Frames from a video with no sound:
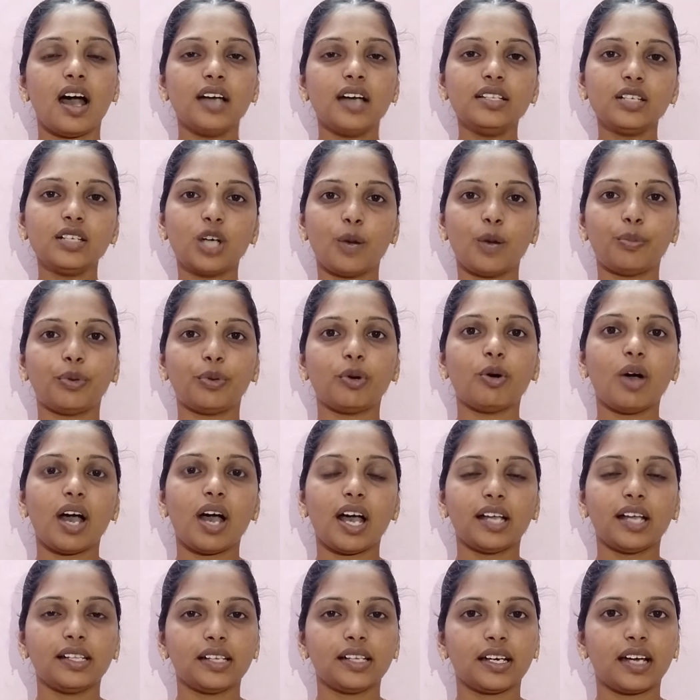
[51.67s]
அதுக்கப்புறம்
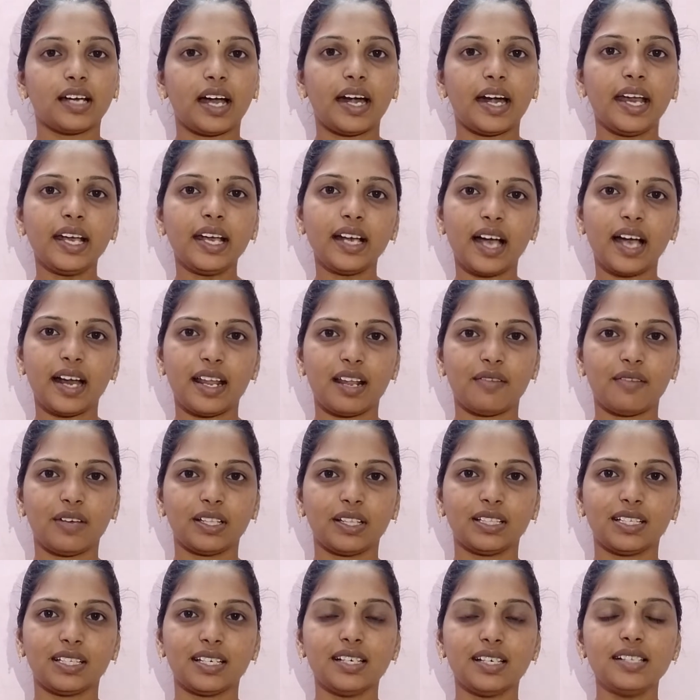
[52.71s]
அந்த கடைக்காரர்
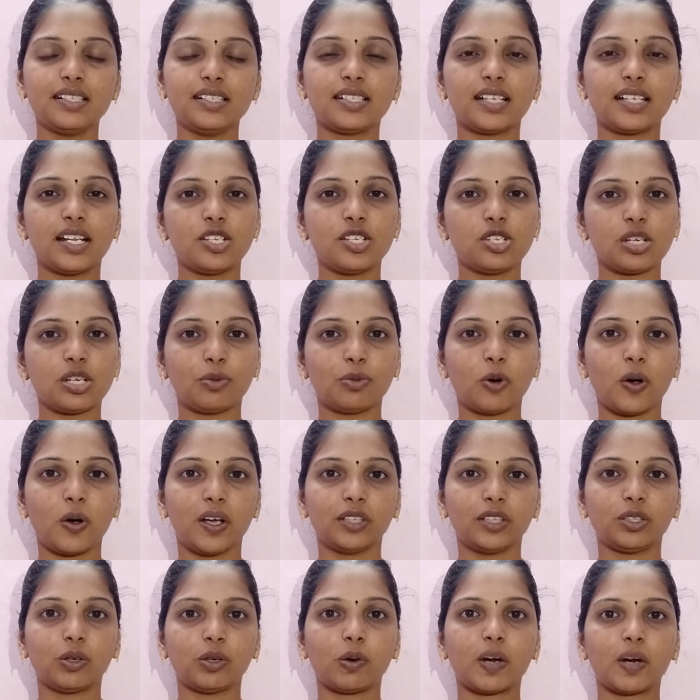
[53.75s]
வந்து சிரித்த
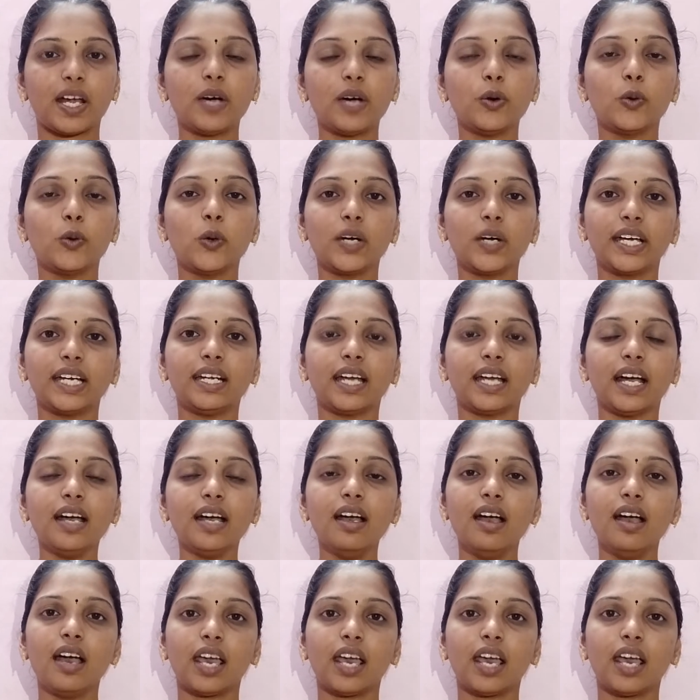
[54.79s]
முகத்தோட உங்ககிட்ட